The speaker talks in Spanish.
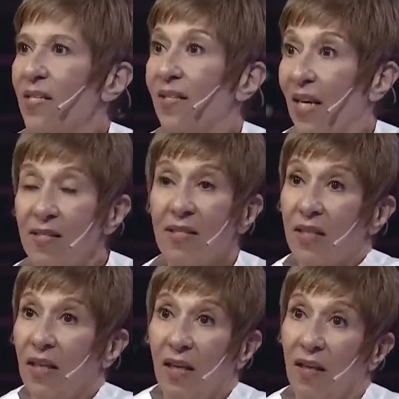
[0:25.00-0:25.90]

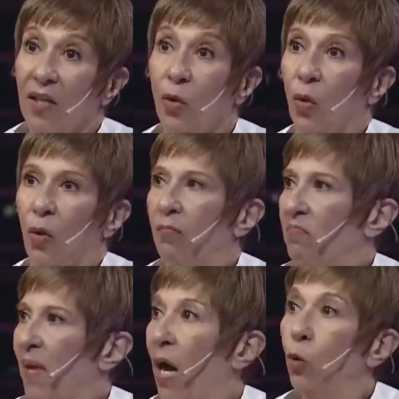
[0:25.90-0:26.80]
instancia, digo,
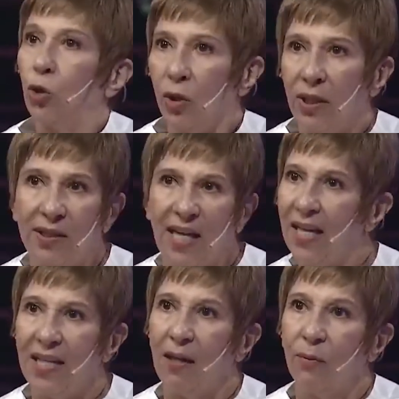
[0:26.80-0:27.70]

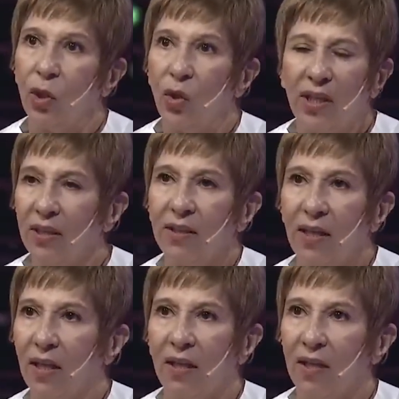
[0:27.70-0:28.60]
autoritaria,
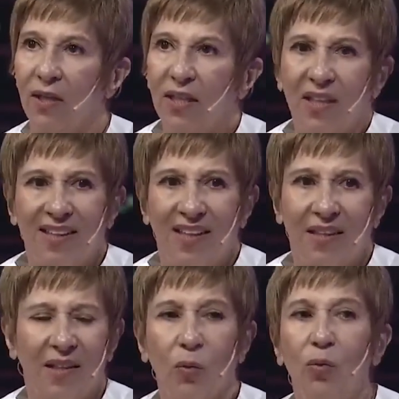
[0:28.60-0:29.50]
violenta,
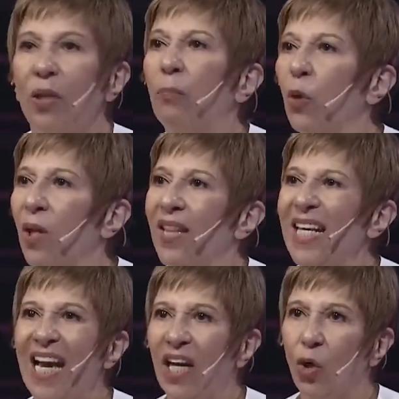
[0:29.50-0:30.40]
de ningún tipo de
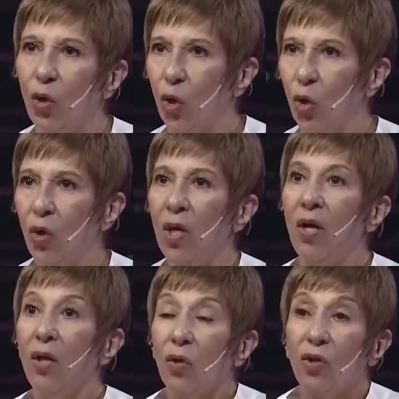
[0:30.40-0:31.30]
diálogo
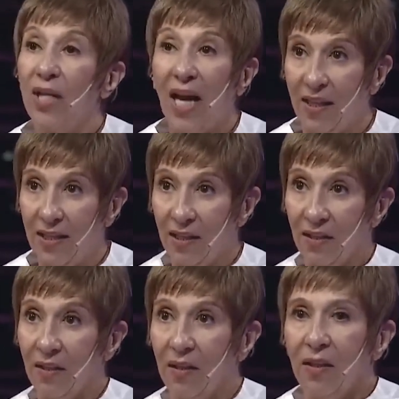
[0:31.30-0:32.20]
con
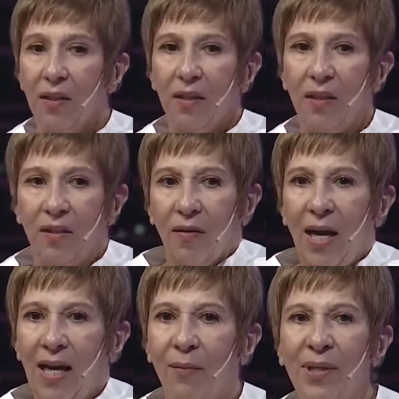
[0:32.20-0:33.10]
nadie. Eh,
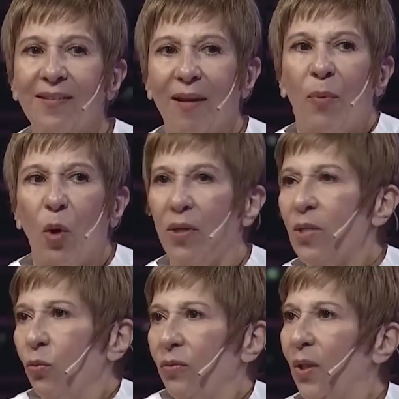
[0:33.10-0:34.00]
a la vez tampoco
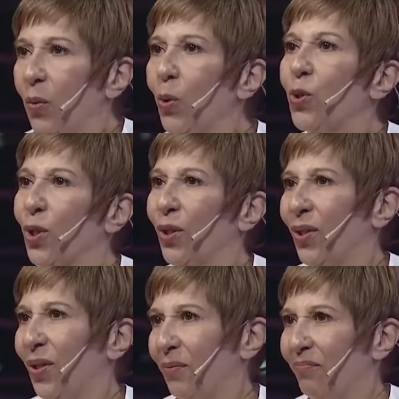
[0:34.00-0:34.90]
ves un
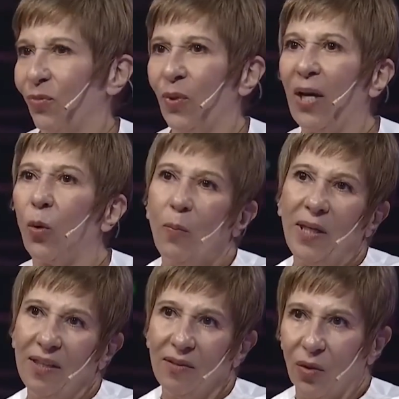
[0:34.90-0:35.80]
discurso, un
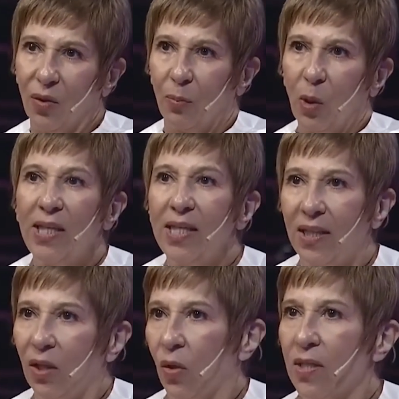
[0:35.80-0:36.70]
argumento
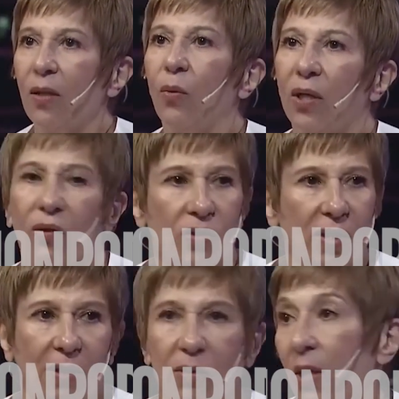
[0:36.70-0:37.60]
político, que decís, bueno,
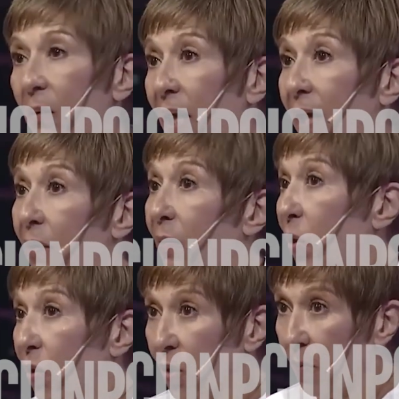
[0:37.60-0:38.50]
nos sentamos a hablar, hablamos de